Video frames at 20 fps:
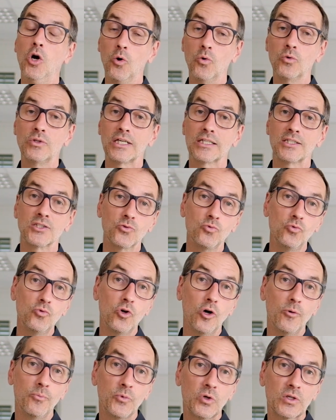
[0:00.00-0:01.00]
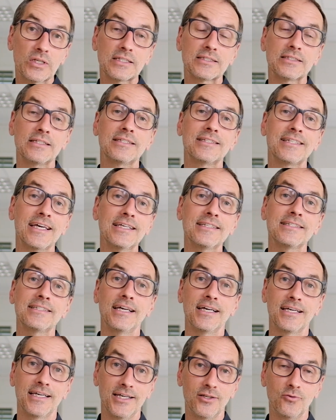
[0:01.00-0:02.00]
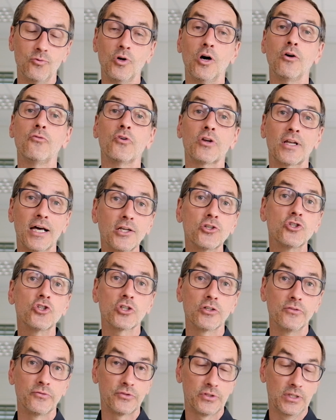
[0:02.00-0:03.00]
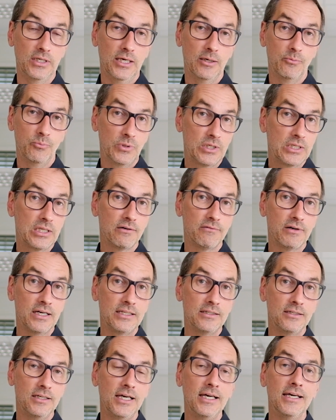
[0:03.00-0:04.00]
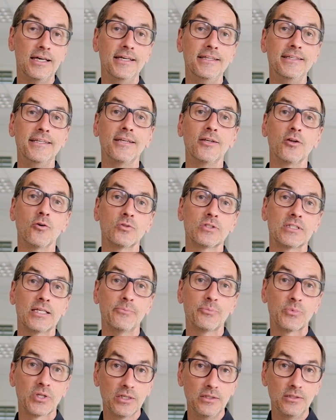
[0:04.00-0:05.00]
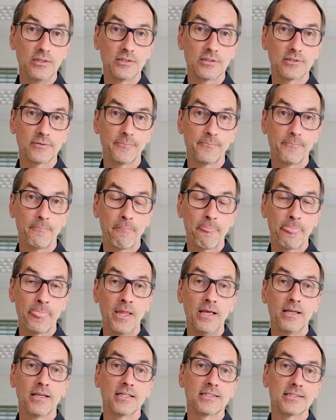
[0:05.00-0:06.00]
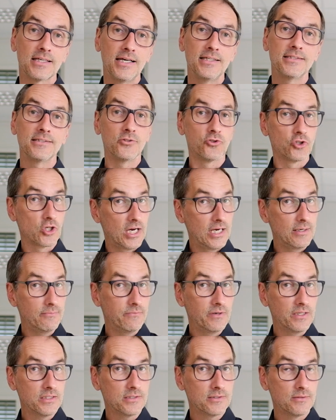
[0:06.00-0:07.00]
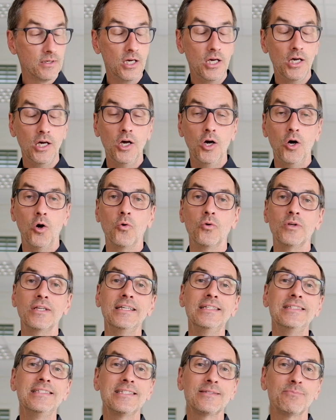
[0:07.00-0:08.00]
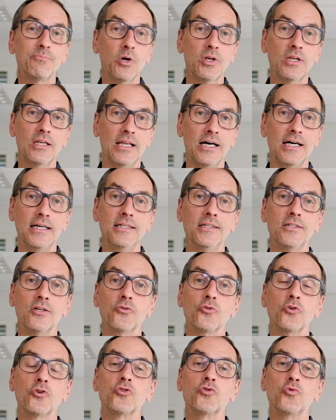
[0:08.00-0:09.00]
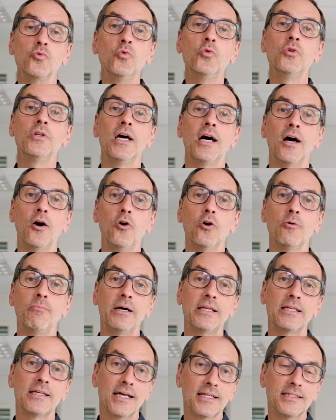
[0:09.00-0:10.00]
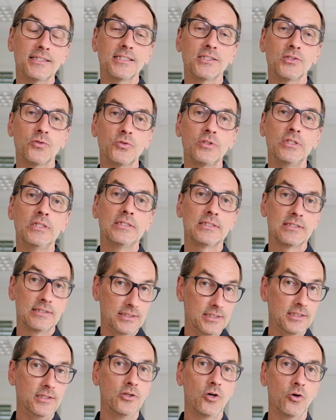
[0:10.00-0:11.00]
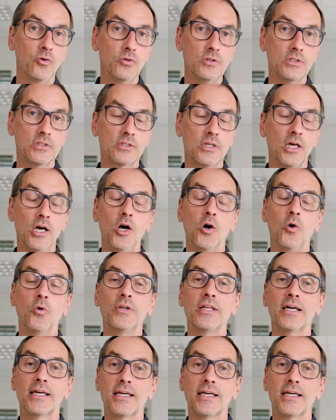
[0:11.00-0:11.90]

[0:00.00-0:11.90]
Und dazu kommt noch, dass eine Texterkennung auch von Handschrift mittlerweile in der Notes-App drin ist. Das heißt, ich schreibe was und in Spotlight durchsucht er auch meine ganzen Notizen in Notes und